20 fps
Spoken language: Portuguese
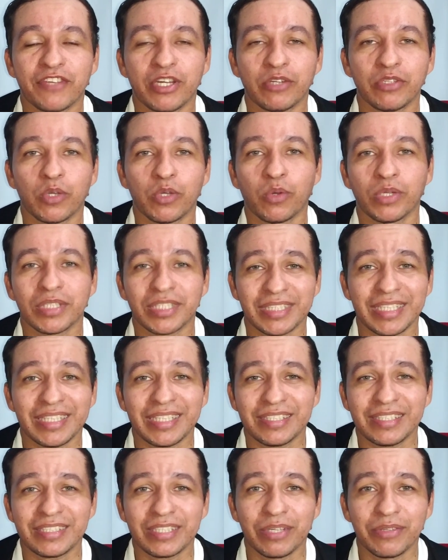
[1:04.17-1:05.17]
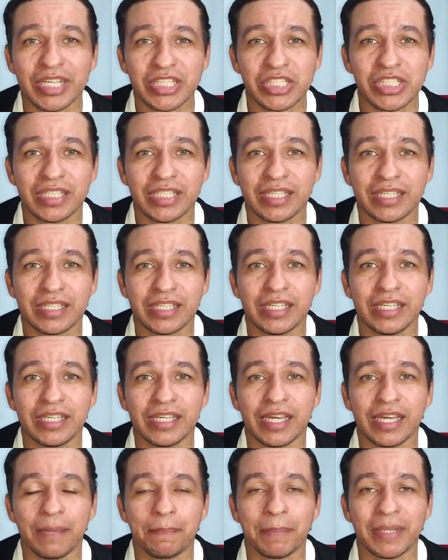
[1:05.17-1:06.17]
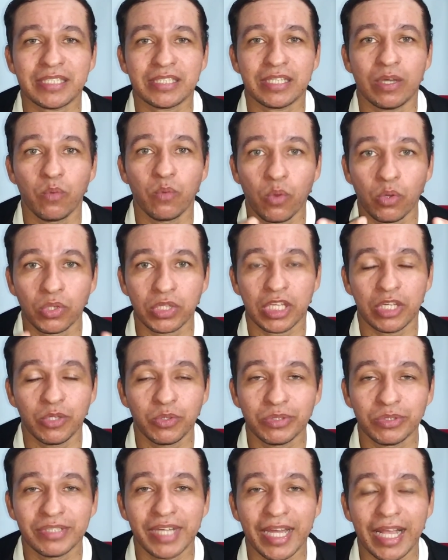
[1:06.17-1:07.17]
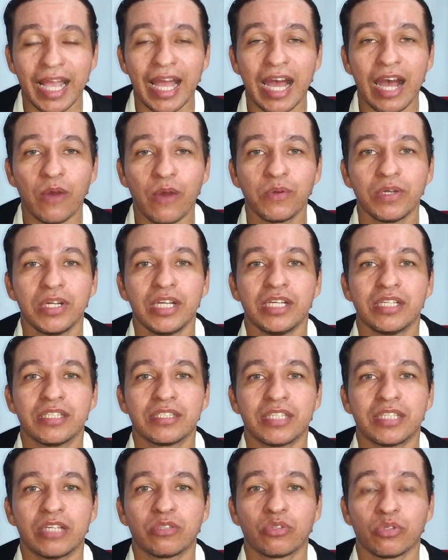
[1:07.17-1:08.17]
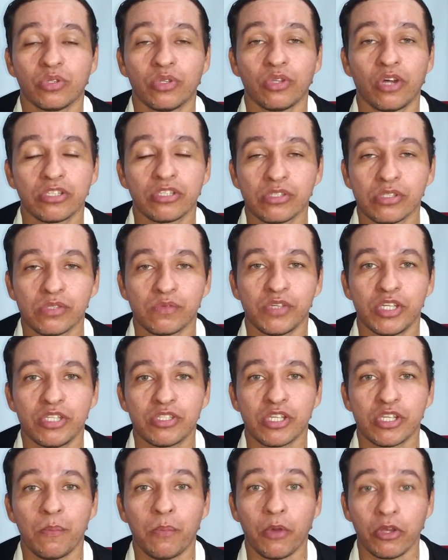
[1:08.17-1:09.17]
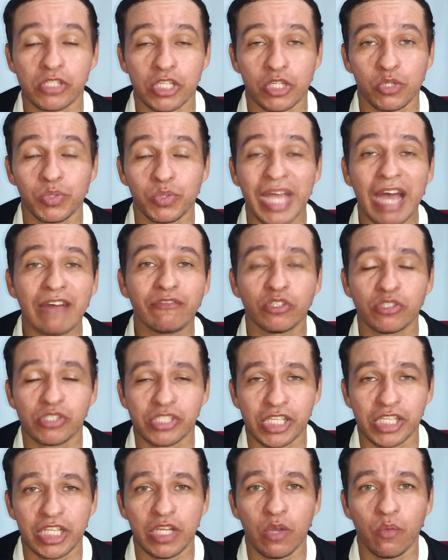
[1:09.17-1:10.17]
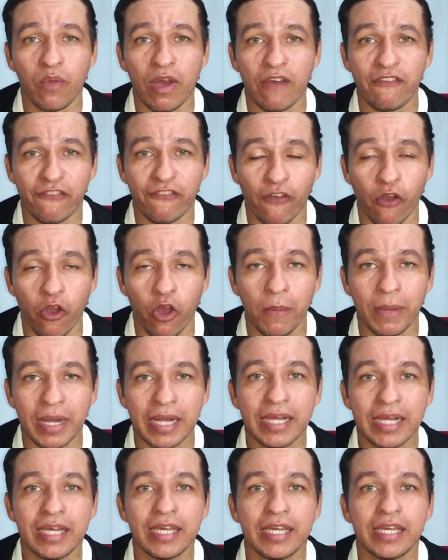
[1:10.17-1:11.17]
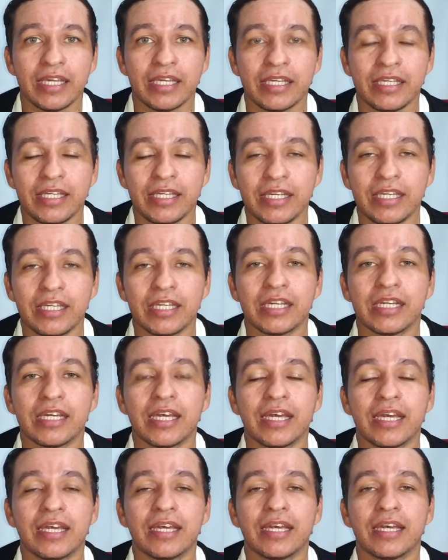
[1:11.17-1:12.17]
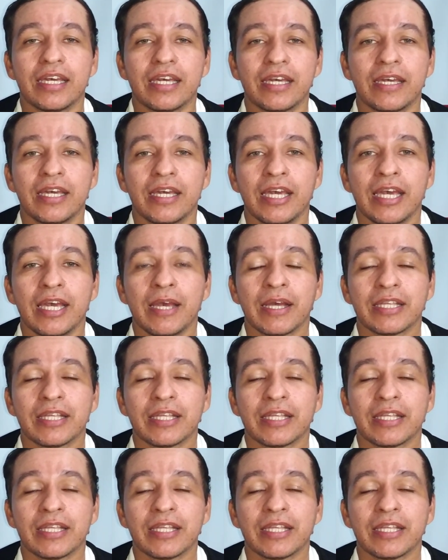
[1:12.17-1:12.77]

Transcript: afinal de contas a intenção da gente aqui é passar um conteúdo legal, certo? Nos nossos vídeos, que possa ajudar você de alguma forma e é,